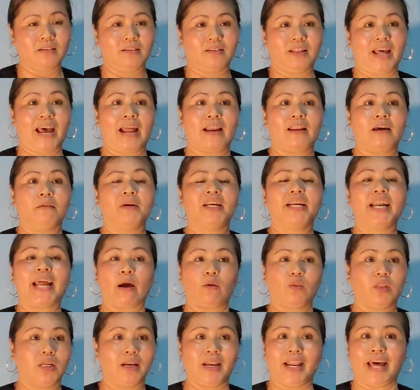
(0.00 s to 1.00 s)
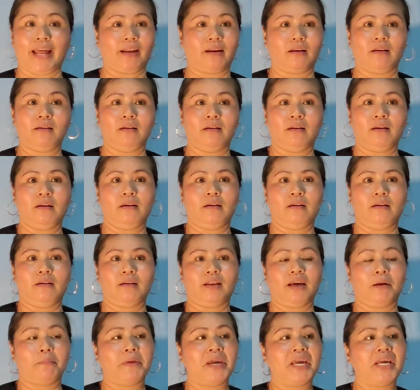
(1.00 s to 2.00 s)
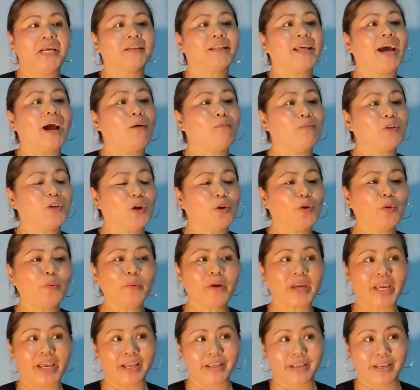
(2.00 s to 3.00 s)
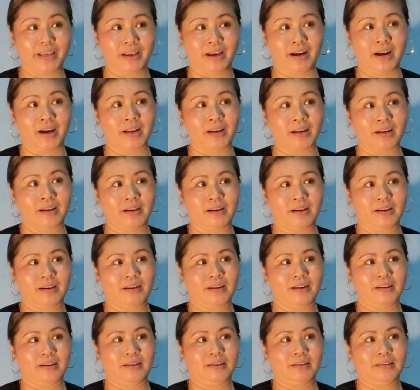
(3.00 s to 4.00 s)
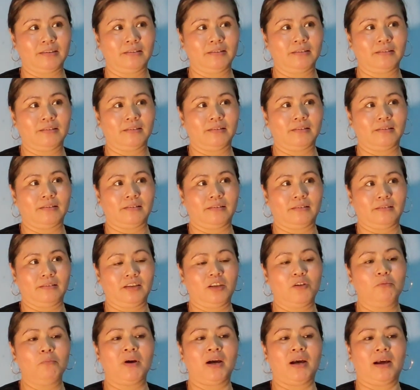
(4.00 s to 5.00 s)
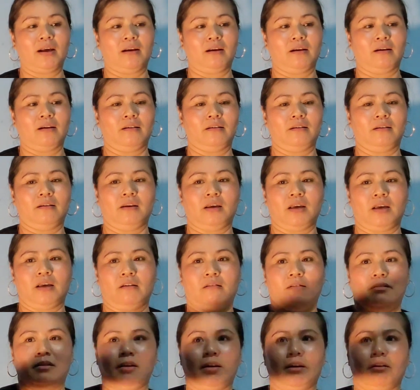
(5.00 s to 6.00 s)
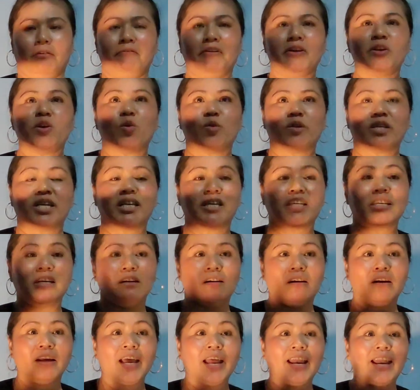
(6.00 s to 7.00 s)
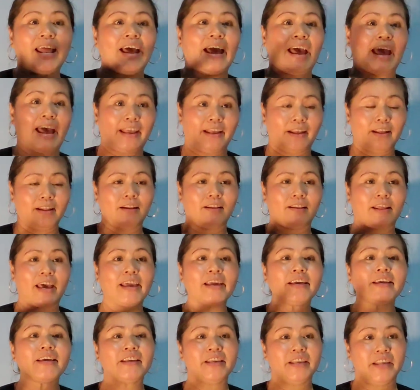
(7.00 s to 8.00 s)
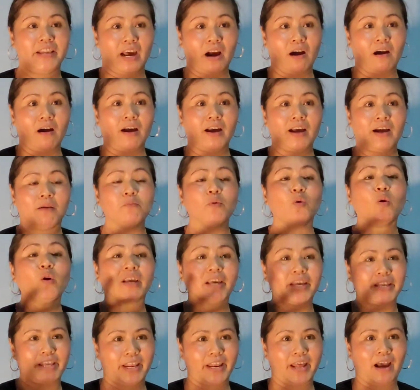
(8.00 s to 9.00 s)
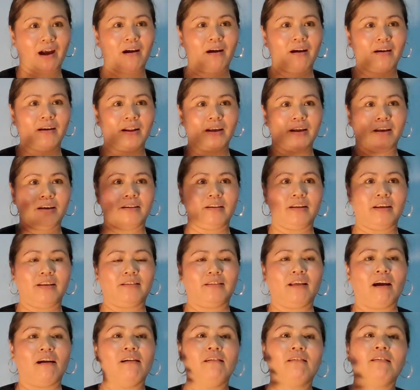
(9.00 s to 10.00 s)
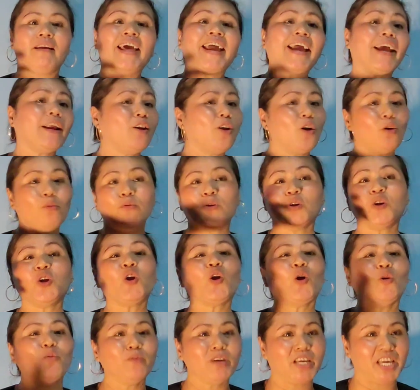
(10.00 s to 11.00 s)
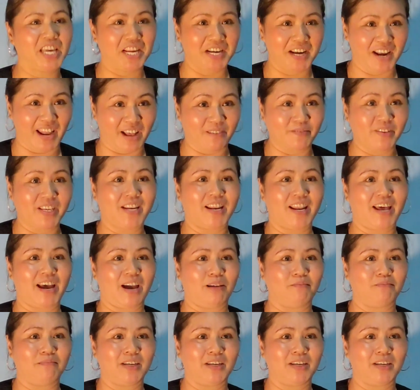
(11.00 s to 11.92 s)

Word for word: người ta là bên đạo Tin Lành, đặc biệt người ta không cho cúng kiến gì hết. Nếu mà ví dụ truyền trưởng hay là ai thấy cái gì đó, ta muốn cái gì đó thì tự lén lút cúng kiến, làm gì làm.